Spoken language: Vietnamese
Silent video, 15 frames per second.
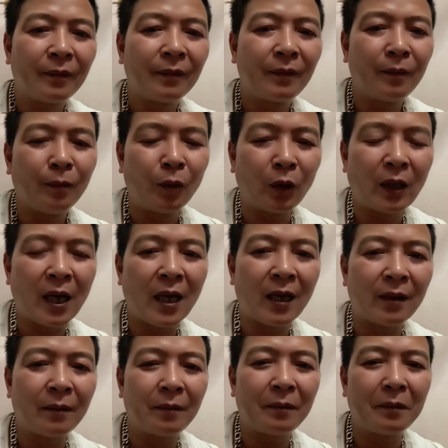một
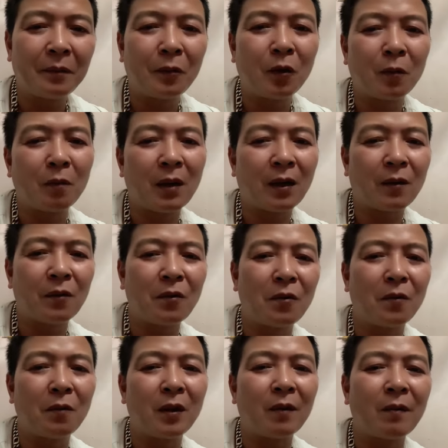tháng một bà
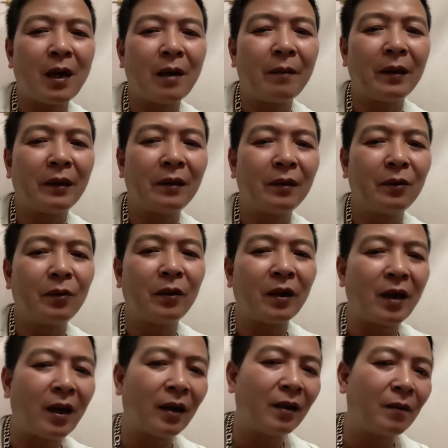cụ 73 74 tuổi
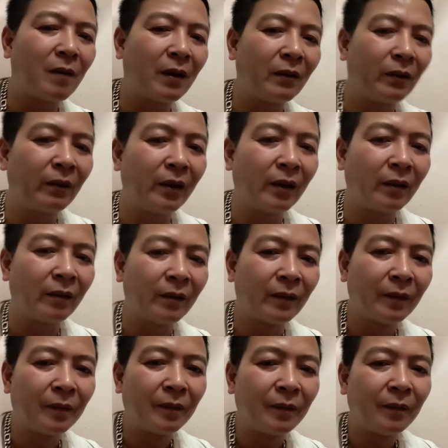ăn được bao nhiêu tiền
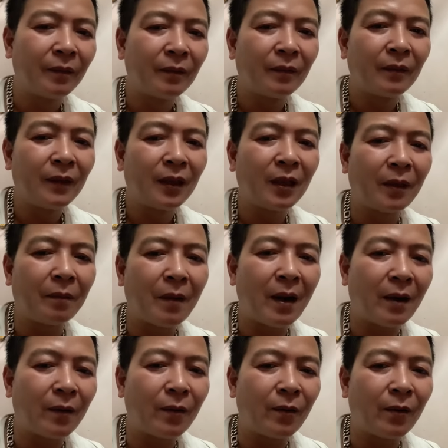thì
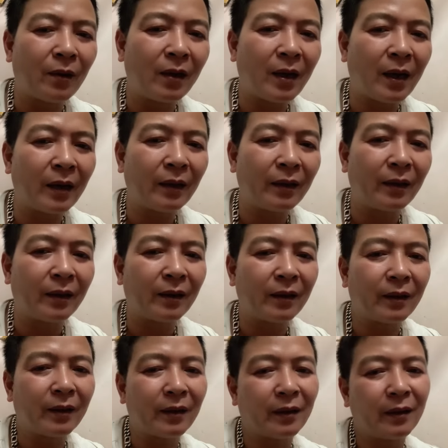ba cô con gái tức là
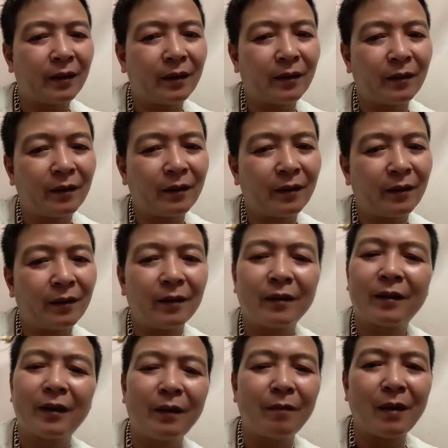ờ,
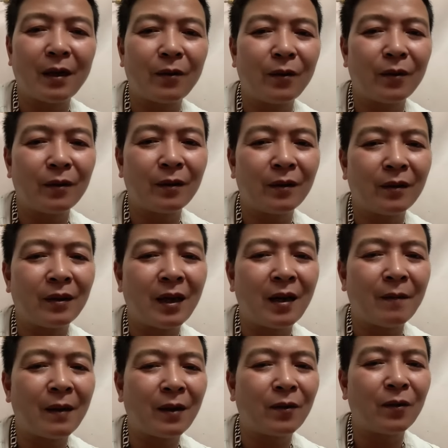sinh ba cô ra
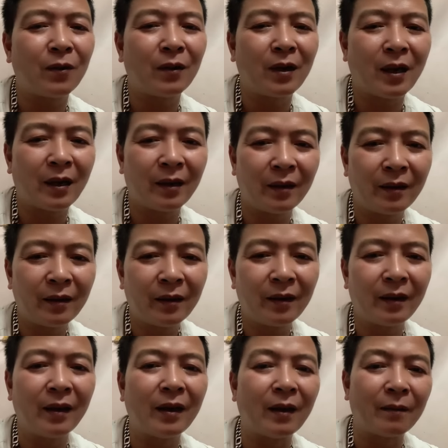ba cô con gái thì
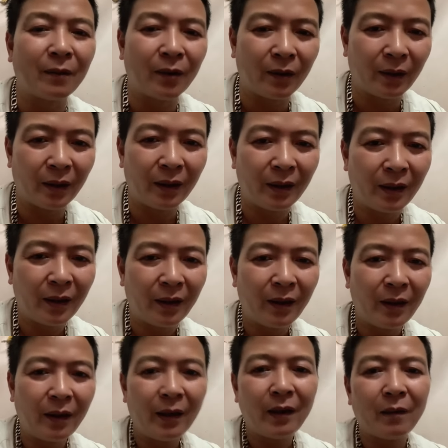để làm hồ à
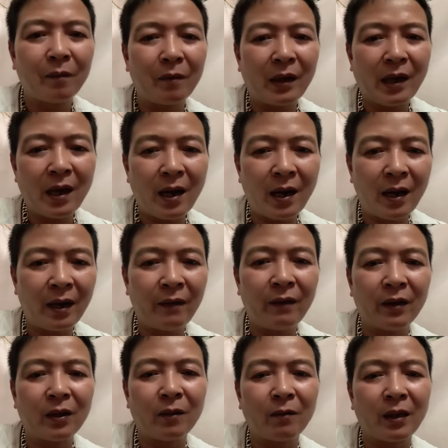mà hai vợ
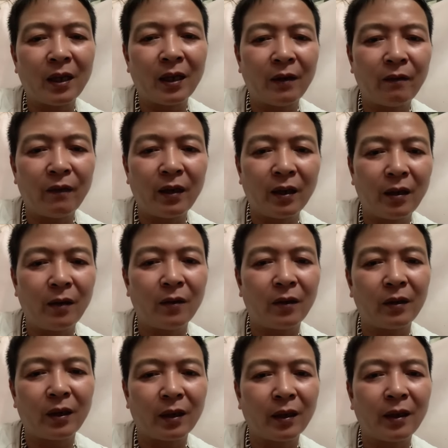chồng nhà này vẫn cứ
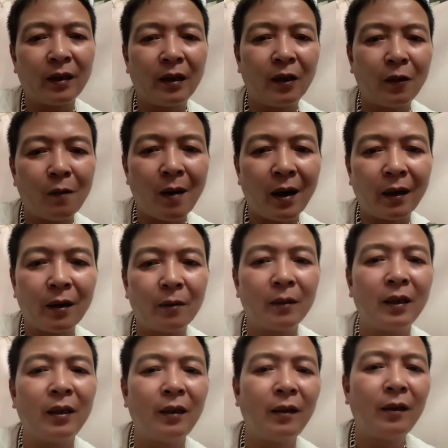nói rằng là nếu bà đồng
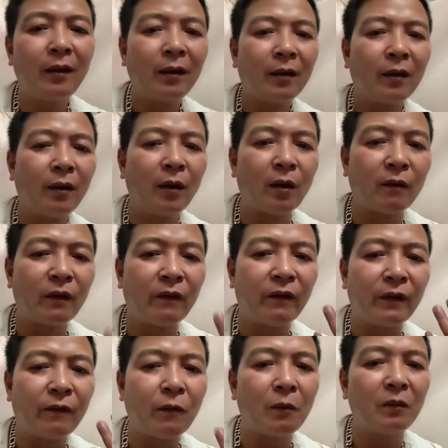ý nó vẫn phải
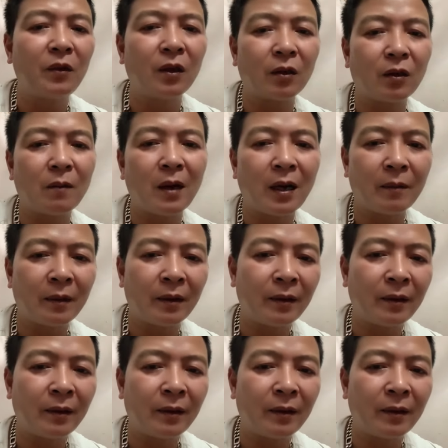phụng dưỡng cho bà mà